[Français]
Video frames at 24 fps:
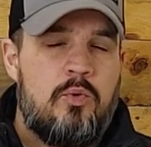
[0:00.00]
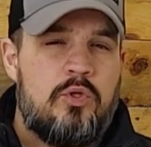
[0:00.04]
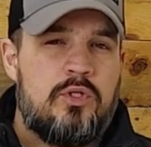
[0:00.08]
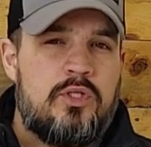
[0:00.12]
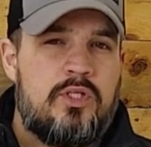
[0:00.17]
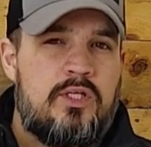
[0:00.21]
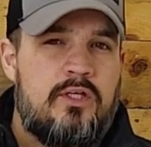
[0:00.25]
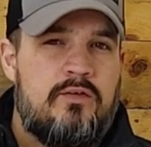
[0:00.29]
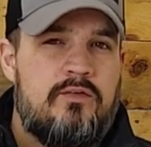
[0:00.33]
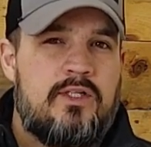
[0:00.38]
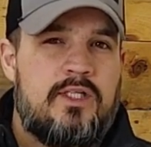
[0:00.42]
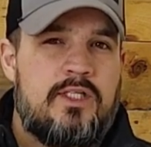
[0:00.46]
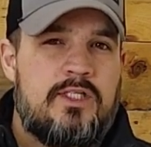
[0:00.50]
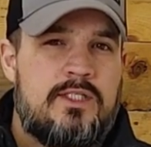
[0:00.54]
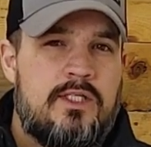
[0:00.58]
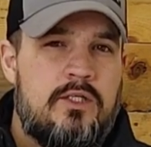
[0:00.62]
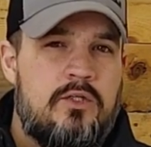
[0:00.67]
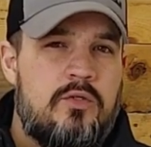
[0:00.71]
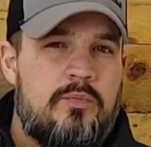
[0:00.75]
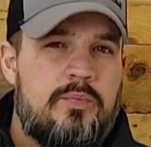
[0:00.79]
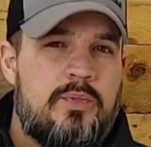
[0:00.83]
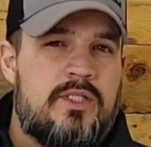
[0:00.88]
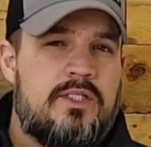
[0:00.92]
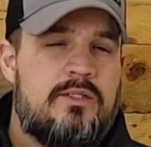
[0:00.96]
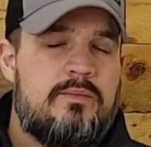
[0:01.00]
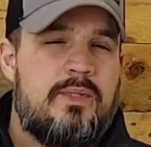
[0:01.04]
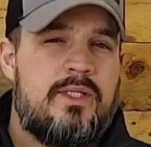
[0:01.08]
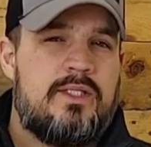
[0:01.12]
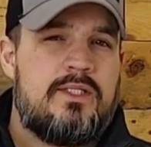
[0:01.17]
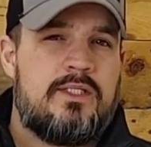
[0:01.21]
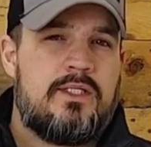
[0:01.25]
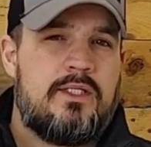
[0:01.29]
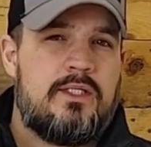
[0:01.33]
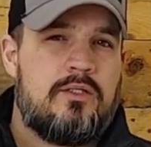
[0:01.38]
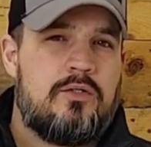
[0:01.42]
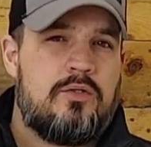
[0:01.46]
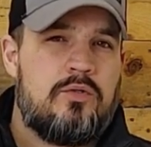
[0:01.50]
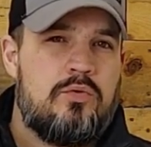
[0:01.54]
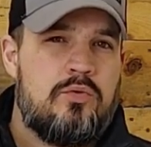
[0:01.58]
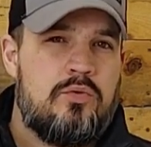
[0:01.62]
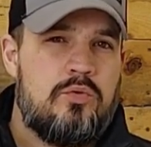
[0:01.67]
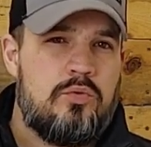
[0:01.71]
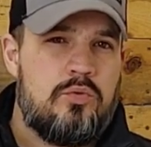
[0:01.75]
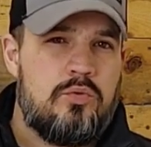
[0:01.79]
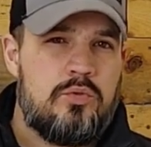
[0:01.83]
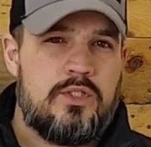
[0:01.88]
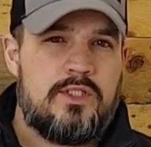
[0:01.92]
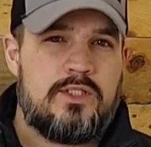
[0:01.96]
monté avec des cellules prismatiques
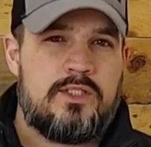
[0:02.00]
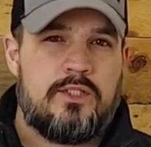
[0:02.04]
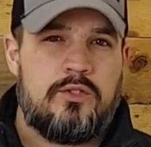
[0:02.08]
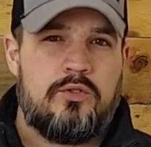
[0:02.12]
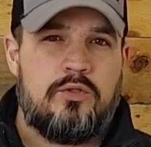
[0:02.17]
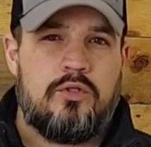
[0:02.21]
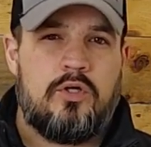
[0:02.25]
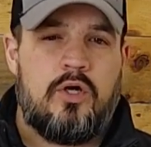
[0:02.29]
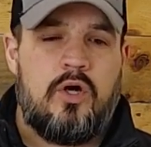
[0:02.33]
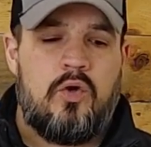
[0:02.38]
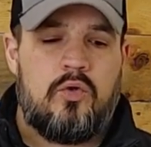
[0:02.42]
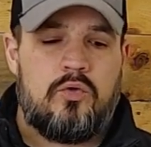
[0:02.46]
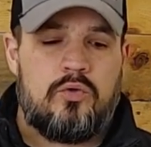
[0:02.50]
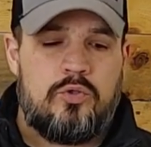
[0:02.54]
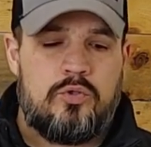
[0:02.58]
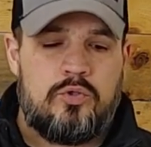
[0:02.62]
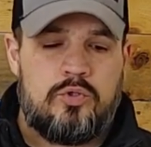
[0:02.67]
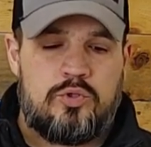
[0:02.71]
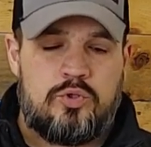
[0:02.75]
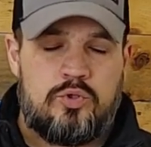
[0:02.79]
ou des cellules rondes.